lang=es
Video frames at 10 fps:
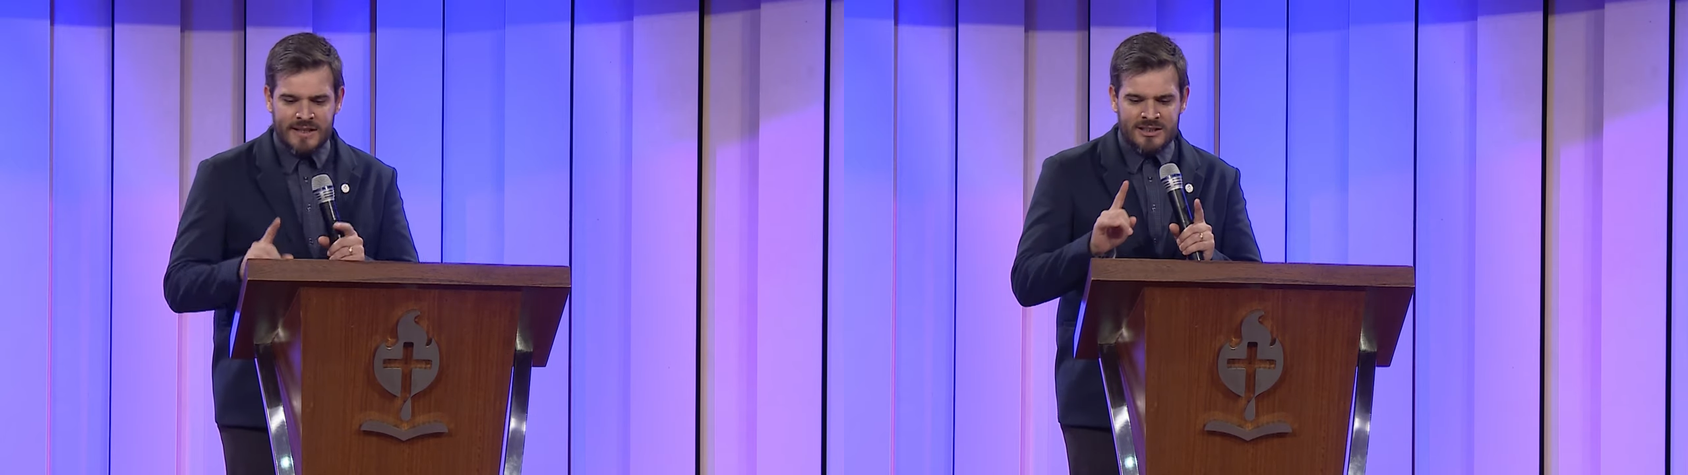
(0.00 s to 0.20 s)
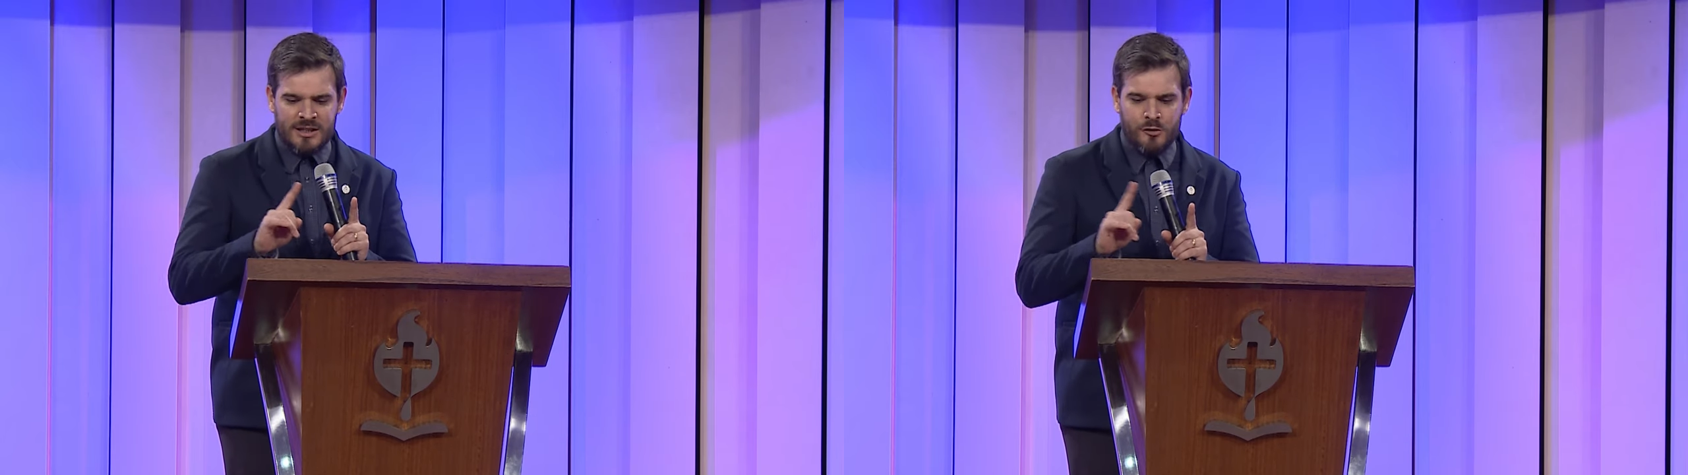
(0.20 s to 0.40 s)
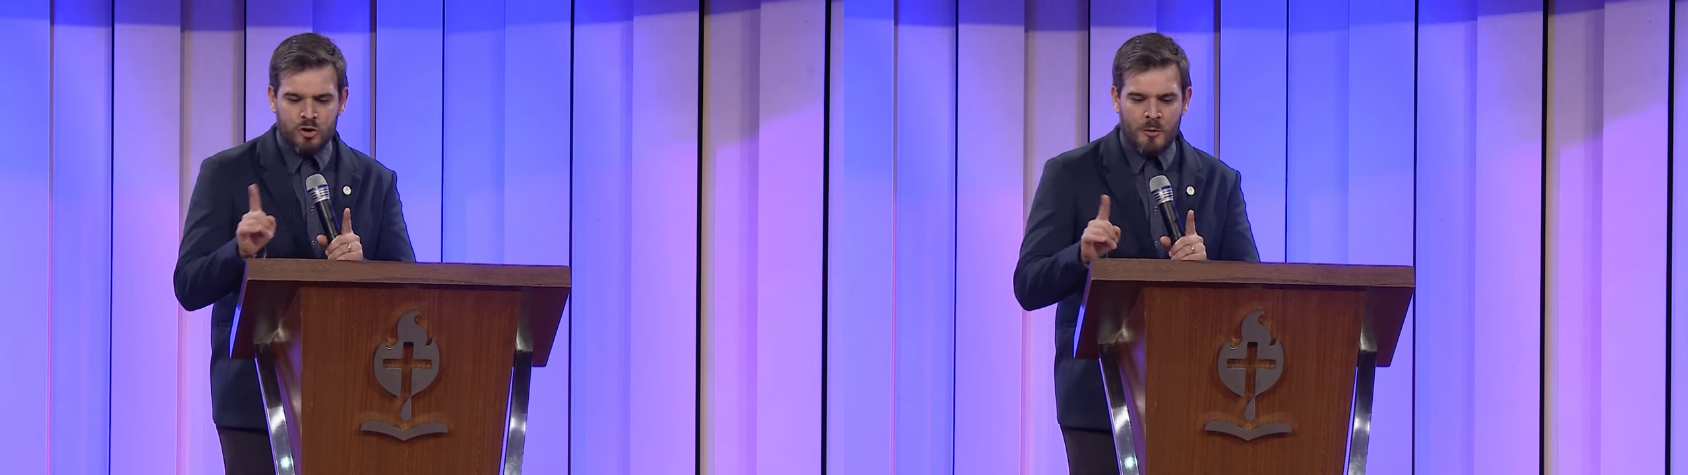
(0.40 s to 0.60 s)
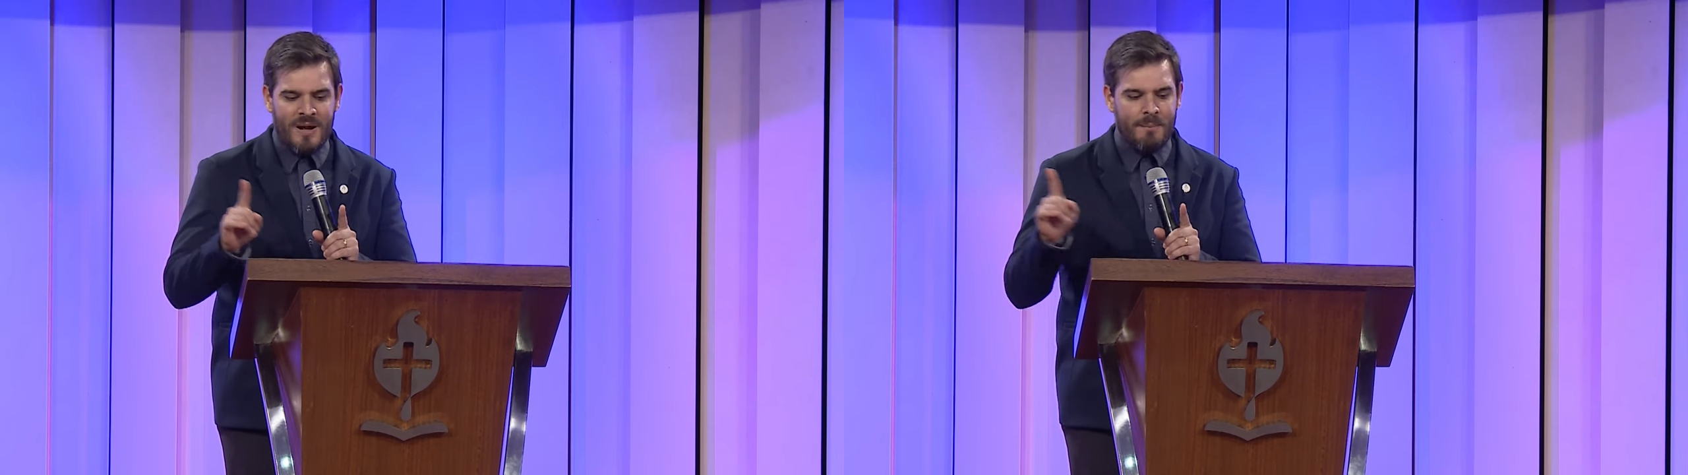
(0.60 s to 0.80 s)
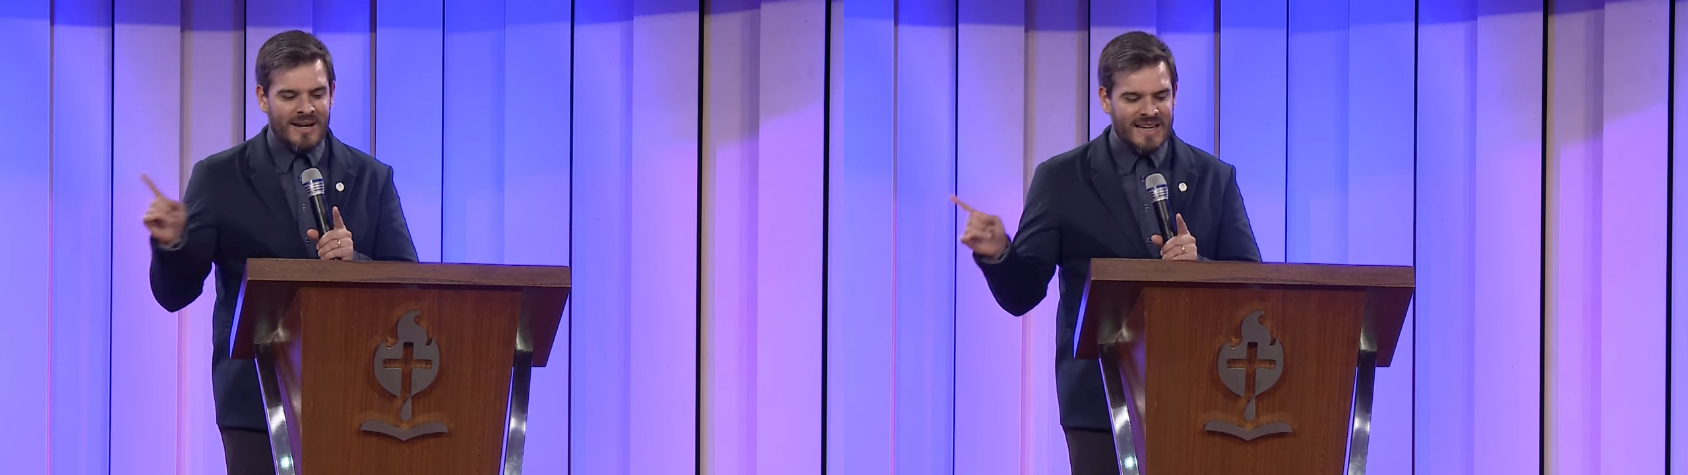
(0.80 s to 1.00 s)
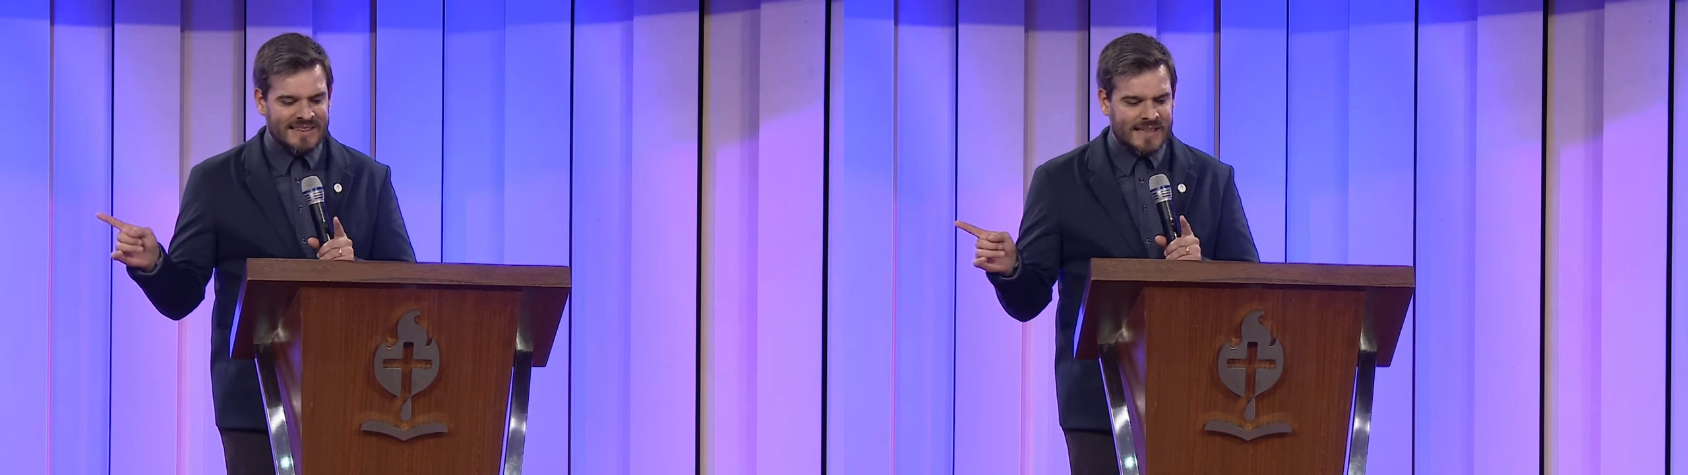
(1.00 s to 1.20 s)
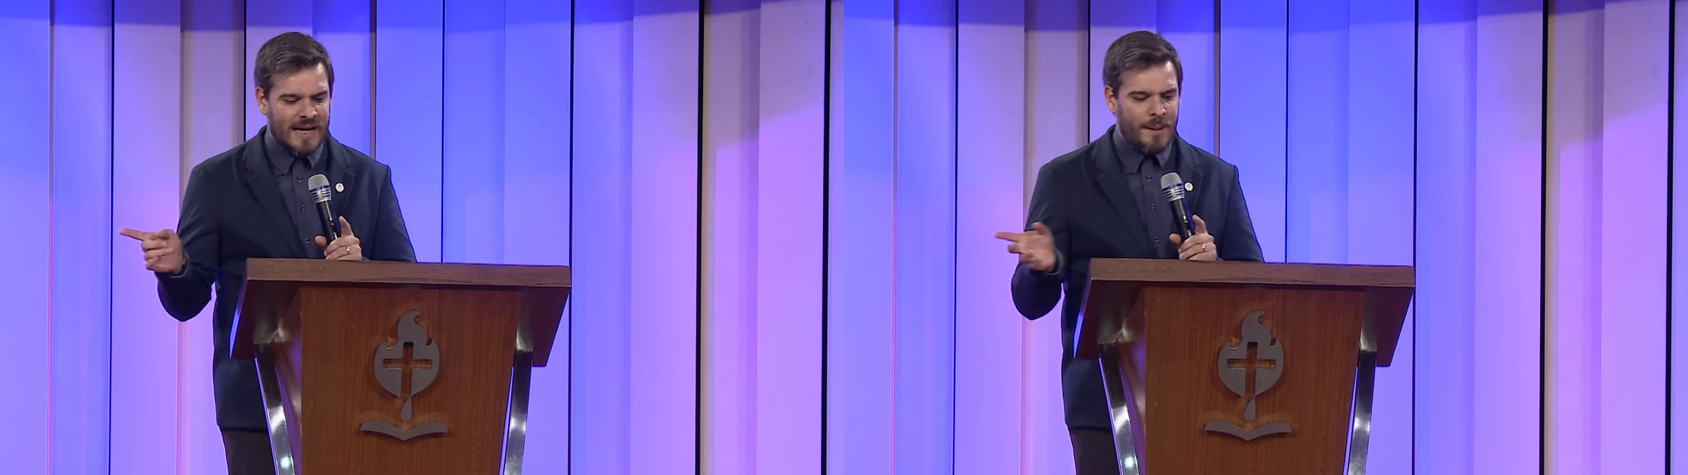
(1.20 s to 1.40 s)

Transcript: y ese fruto permanezca.